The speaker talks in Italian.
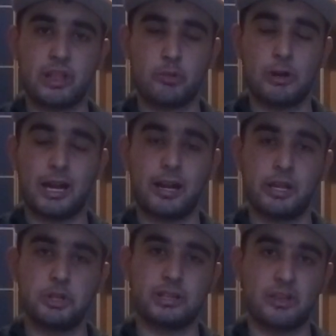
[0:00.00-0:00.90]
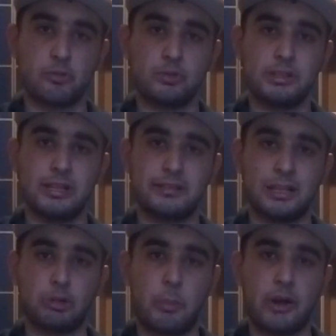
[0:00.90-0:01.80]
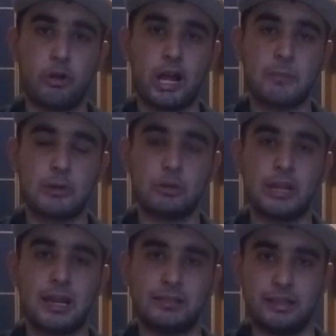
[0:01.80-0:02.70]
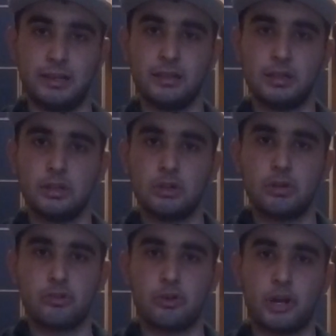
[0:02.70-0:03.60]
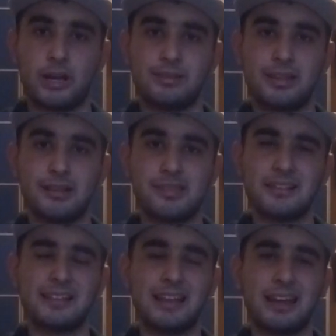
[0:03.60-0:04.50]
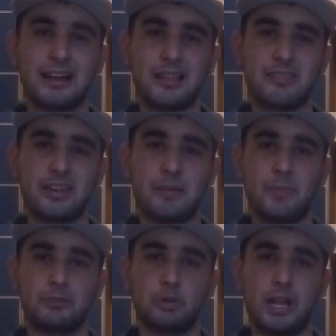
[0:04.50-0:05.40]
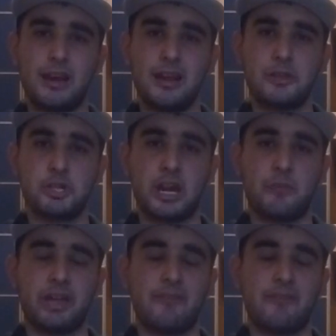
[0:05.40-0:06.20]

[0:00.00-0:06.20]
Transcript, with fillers: sulla carreggiata sud del tratto panoramico della 3 sono caratterizzate dalle classiche mattonelle in ceramica